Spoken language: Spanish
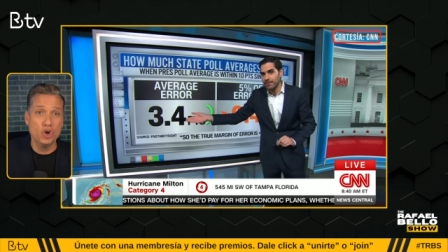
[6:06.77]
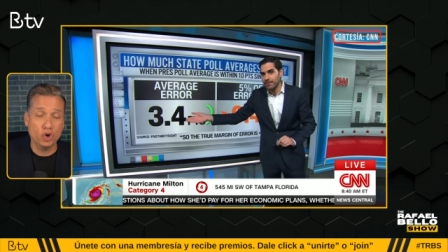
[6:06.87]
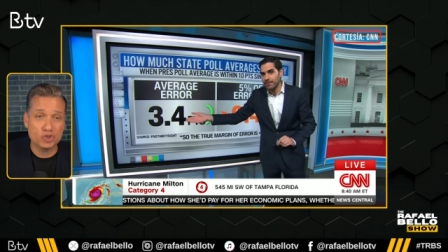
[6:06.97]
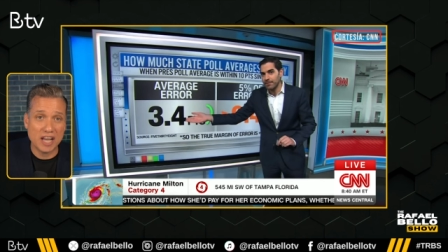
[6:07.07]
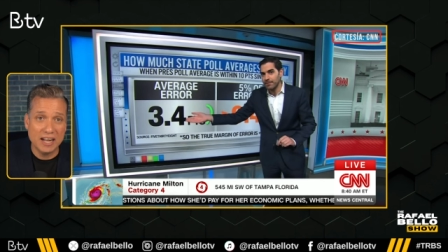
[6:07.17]

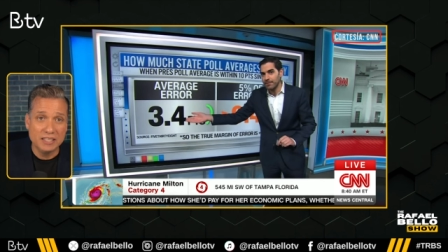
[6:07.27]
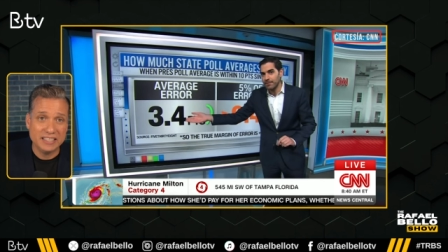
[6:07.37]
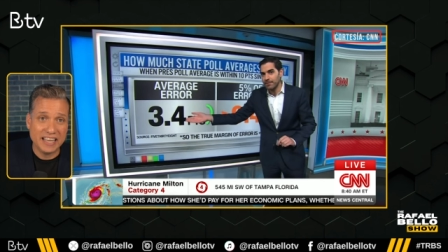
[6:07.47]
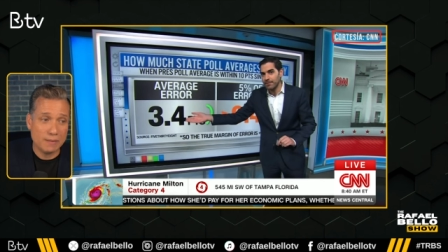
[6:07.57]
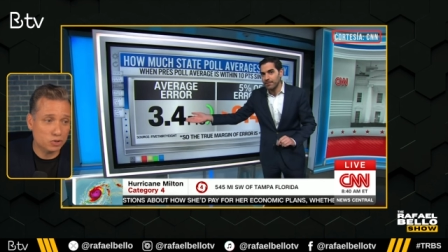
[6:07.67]
O sea,
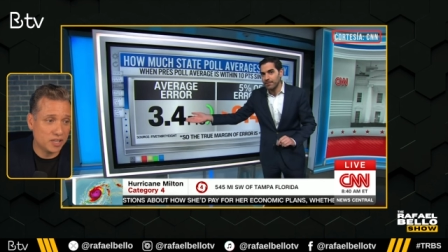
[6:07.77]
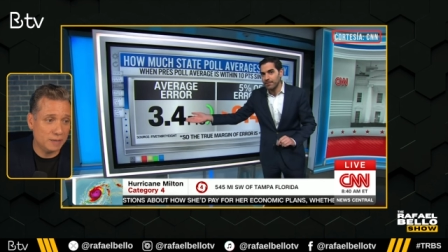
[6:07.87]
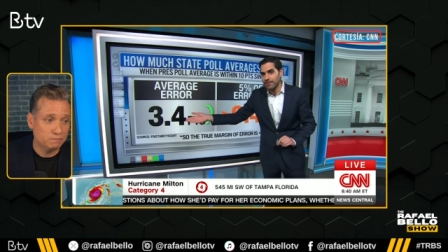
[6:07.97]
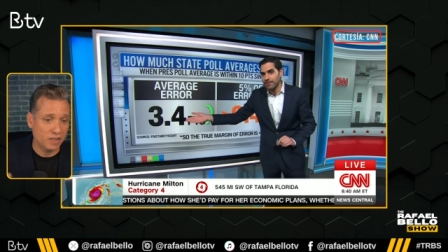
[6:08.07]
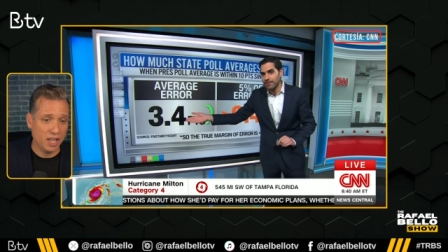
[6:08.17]
digamos
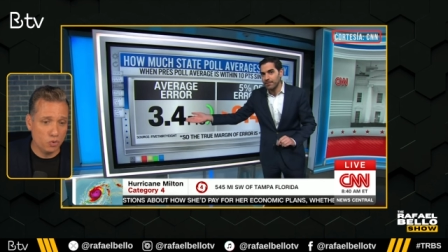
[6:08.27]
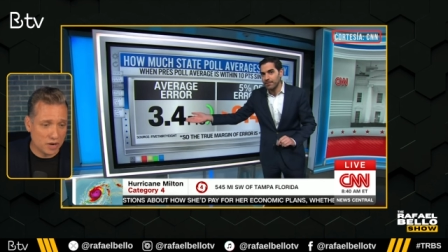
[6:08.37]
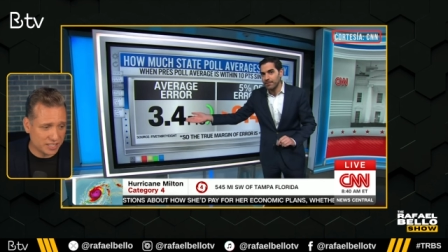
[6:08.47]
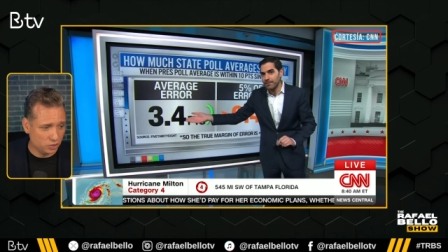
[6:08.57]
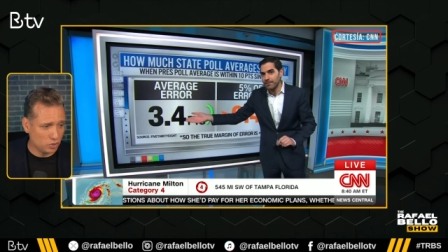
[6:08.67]
que en
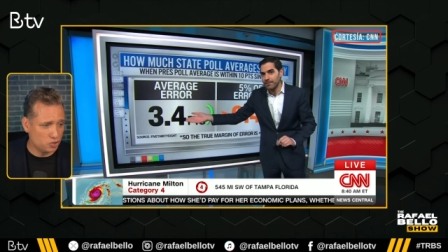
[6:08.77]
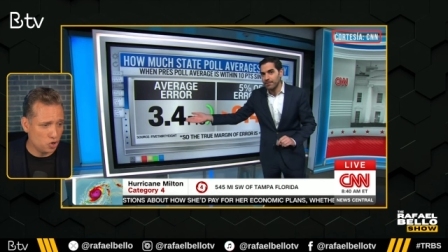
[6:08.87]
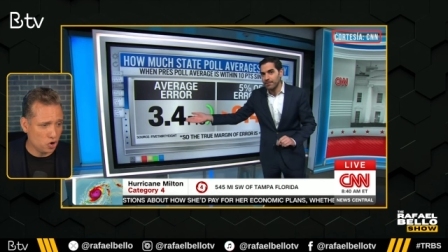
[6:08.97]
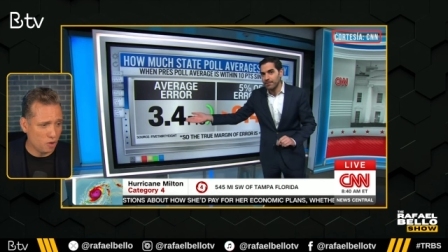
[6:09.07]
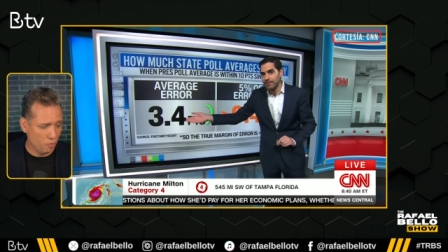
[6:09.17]
una
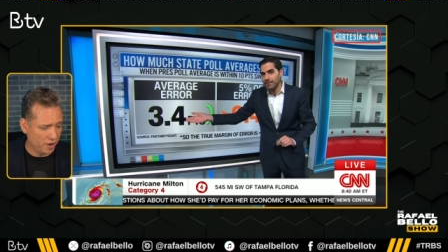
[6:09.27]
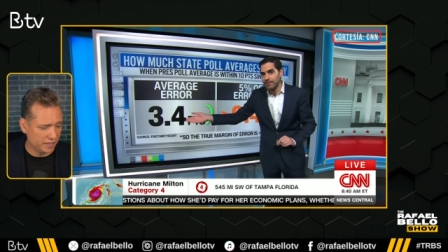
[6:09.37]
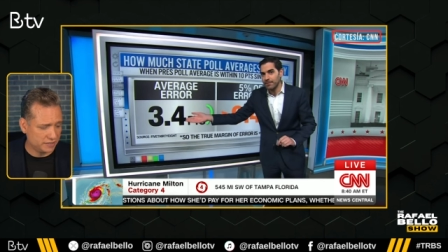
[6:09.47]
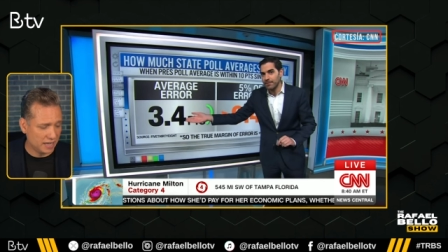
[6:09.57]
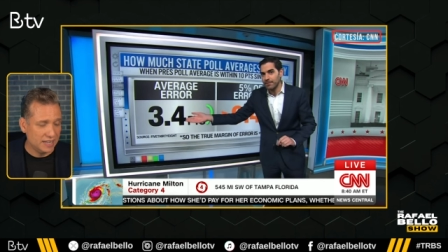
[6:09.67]
situación como
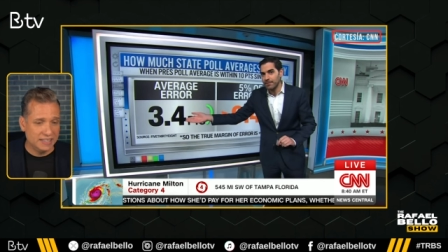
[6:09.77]
esta,